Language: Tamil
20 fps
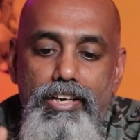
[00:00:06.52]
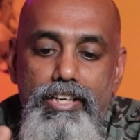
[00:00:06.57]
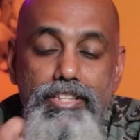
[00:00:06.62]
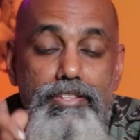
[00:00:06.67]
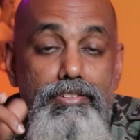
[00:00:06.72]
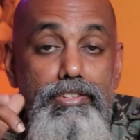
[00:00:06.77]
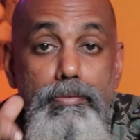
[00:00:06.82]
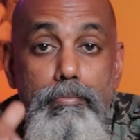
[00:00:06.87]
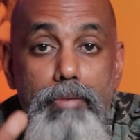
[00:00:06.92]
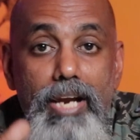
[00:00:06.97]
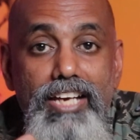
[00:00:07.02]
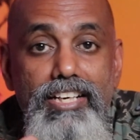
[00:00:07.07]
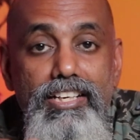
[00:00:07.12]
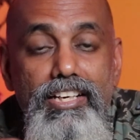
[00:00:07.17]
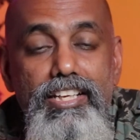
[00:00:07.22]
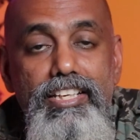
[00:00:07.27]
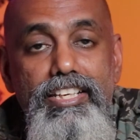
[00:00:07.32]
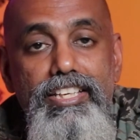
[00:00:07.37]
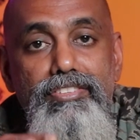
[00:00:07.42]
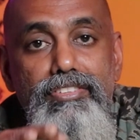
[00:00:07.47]
இது வந்து பிளாக்
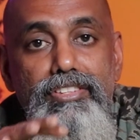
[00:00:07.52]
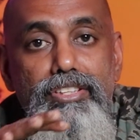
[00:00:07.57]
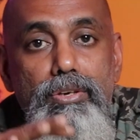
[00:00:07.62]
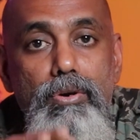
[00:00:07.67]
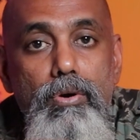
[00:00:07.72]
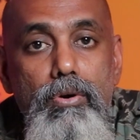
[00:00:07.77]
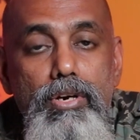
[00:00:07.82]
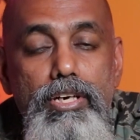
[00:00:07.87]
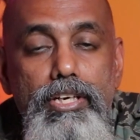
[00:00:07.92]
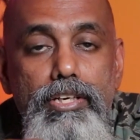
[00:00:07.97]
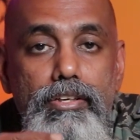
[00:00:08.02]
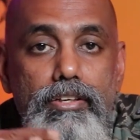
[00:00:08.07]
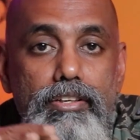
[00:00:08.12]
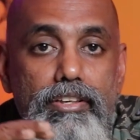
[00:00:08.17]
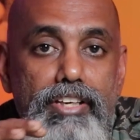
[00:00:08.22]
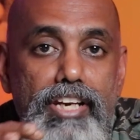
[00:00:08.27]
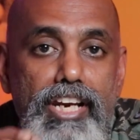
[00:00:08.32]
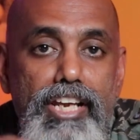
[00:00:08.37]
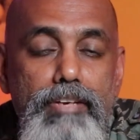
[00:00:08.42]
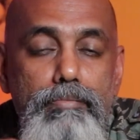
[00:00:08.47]
கலர் இது வந்து கோல்டு
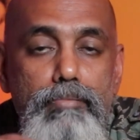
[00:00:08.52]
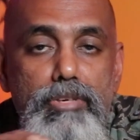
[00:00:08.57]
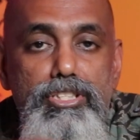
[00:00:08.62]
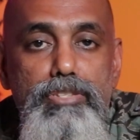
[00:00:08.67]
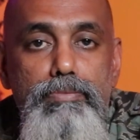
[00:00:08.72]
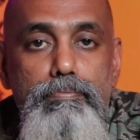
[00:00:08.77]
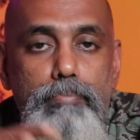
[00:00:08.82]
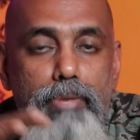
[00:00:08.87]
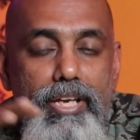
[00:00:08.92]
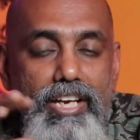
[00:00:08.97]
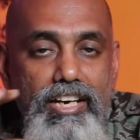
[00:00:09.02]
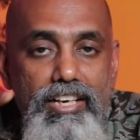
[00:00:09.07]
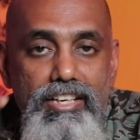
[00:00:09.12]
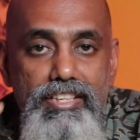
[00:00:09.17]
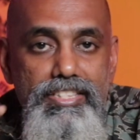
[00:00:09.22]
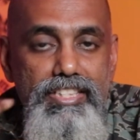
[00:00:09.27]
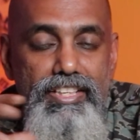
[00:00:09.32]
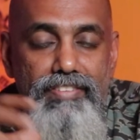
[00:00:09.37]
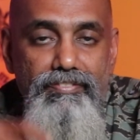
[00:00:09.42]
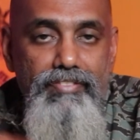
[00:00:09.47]
க்ரீன் மற்றும் பிங்க்
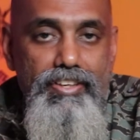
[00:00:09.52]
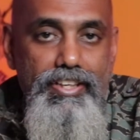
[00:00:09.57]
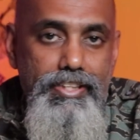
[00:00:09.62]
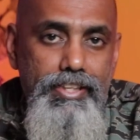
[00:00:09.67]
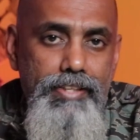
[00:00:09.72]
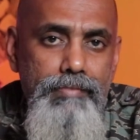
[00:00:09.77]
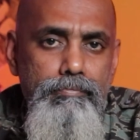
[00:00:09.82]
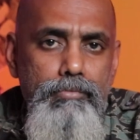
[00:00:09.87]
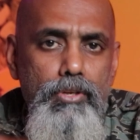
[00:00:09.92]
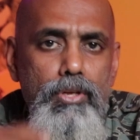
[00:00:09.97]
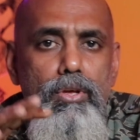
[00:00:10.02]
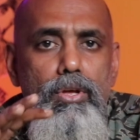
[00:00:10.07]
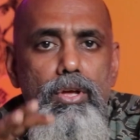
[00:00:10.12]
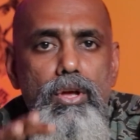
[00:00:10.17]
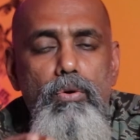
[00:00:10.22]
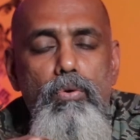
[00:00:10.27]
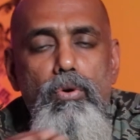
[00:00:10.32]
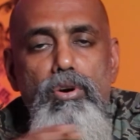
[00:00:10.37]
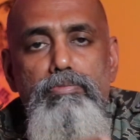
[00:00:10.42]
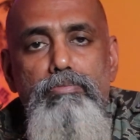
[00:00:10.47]
கலர்ஸ்லேயும் வருது
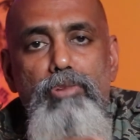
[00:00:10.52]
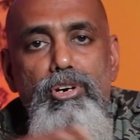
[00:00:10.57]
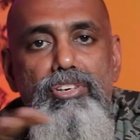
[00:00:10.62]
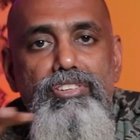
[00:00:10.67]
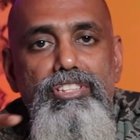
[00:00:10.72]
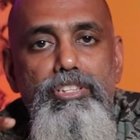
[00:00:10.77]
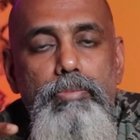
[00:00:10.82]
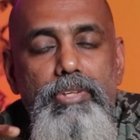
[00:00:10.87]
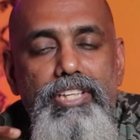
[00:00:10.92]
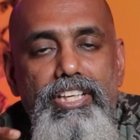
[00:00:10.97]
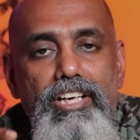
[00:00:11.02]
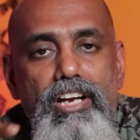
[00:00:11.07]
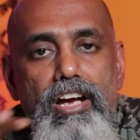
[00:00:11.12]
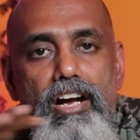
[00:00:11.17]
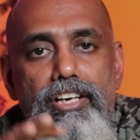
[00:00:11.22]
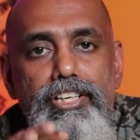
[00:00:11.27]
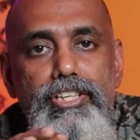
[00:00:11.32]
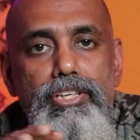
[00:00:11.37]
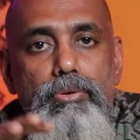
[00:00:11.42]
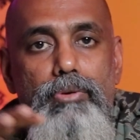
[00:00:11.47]
ஒன்மோர் வந்து பார்த்திங்கன்னா
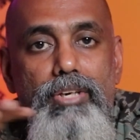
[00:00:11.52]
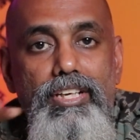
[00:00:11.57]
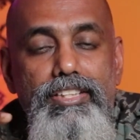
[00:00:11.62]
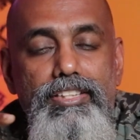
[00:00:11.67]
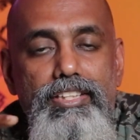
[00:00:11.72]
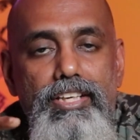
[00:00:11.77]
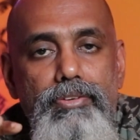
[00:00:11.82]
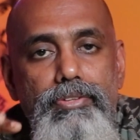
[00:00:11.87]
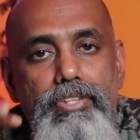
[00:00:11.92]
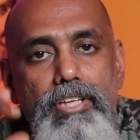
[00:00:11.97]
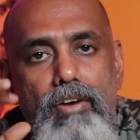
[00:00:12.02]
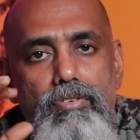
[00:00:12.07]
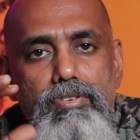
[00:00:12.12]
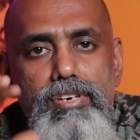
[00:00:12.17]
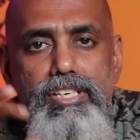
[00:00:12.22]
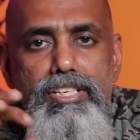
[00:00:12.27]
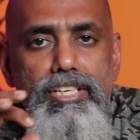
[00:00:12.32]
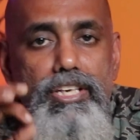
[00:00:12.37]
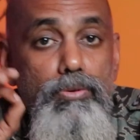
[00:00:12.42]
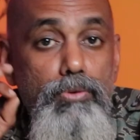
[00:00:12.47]
ஆடியோ உலகத்தில் வந்து
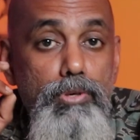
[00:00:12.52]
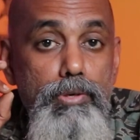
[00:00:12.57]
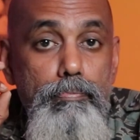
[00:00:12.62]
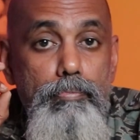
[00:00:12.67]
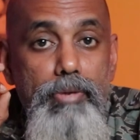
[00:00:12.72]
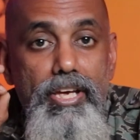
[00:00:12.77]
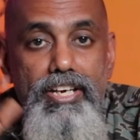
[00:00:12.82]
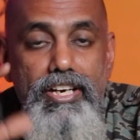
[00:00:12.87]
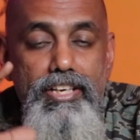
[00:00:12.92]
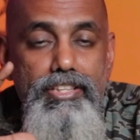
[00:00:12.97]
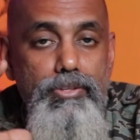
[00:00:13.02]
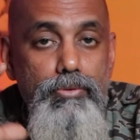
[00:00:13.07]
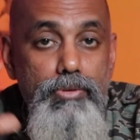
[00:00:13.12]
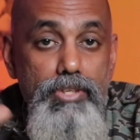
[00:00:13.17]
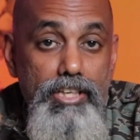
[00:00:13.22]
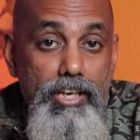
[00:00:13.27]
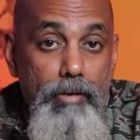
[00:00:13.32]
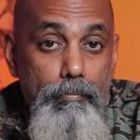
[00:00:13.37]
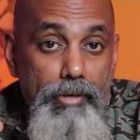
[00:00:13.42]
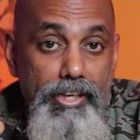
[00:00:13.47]
அவங்களுக்குன்னே ஒரு பேர் எடுத்த
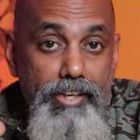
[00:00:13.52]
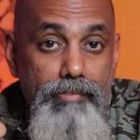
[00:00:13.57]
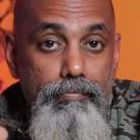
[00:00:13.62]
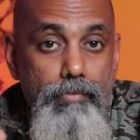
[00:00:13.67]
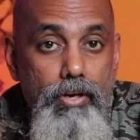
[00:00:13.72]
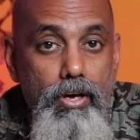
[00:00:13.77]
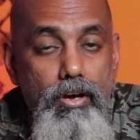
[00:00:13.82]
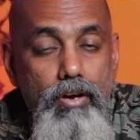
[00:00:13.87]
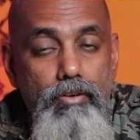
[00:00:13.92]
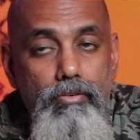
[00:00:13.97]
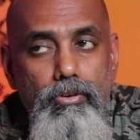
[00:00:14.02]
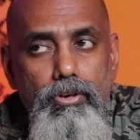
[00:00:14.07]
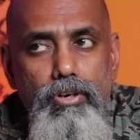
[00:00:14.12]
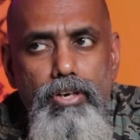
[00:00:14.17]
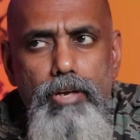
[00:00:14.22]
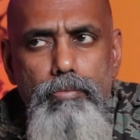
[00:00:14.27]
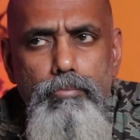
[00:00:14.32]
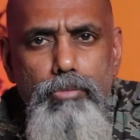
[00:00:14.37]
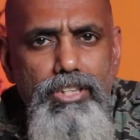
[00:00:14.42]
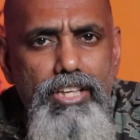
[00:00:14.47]
ஒரு கம்பெனி
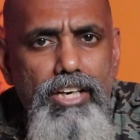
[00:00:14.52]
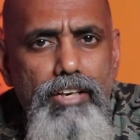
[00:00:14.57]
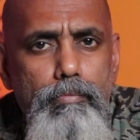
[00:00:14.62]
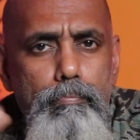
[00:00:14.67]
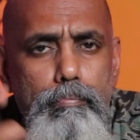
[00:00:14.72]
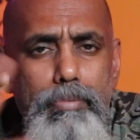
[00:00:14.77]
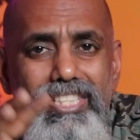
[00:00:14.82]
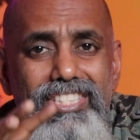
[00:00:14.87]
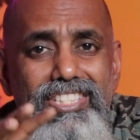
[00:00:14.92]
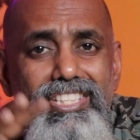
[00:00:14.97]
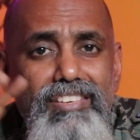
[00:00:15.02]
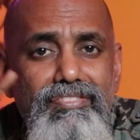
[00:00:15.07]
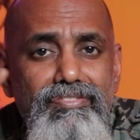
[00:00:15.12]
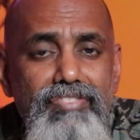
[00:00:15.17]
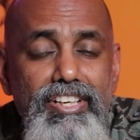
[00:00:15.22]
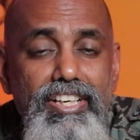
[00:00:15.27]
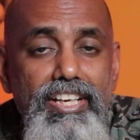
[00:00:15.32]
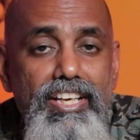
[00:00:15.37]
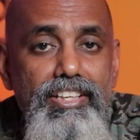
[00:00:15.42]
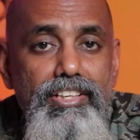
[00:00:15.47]
அவங்களோட முதல் பிஸ்டன்
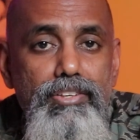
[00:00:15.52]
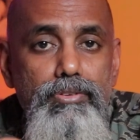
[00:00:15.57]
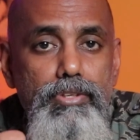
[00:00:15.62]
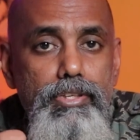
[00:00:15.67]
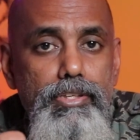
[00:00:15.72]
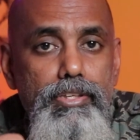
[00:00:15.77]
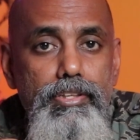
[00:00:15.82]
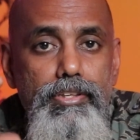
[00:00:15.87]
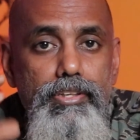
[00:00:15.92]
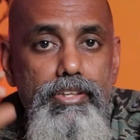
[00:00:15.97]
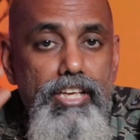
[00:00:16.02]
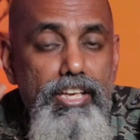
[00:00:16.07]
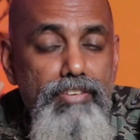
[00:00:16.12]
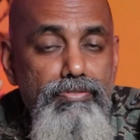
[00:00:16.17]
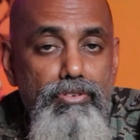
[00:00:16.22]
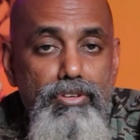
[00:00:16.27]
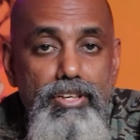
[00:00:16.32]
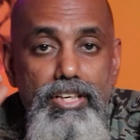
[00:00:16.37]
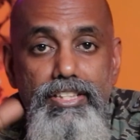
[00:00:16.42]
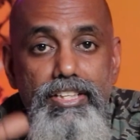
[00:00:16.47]
ஃபிட்டுங்கிற ஒரு
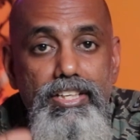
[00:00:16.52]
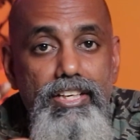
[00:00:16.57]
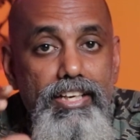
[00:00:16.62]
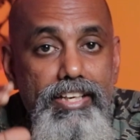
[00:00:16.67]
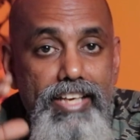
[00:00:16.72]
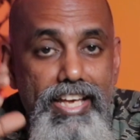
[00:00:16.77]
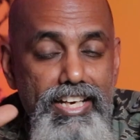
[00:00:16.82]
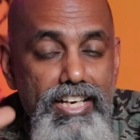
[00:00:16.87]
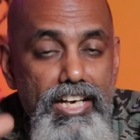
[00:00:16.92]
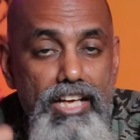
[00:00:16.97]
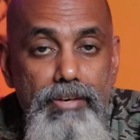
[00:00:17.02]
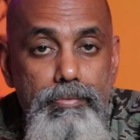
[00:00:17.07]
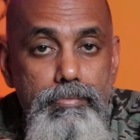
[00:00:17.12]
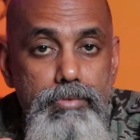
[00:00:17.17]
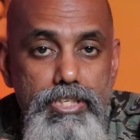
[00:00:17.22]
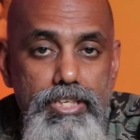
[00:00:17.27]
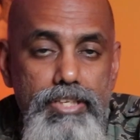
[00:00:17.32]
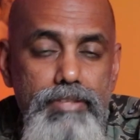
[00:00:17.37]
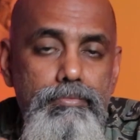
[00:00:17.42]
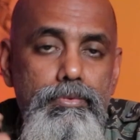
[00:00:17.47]
இயர்ஃபோன்லேருந்து நான் கேட்க
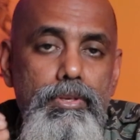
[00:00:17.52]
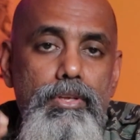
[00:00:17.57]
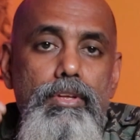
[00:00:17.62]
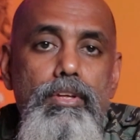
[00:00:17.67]
ஆரம்பித்தேன்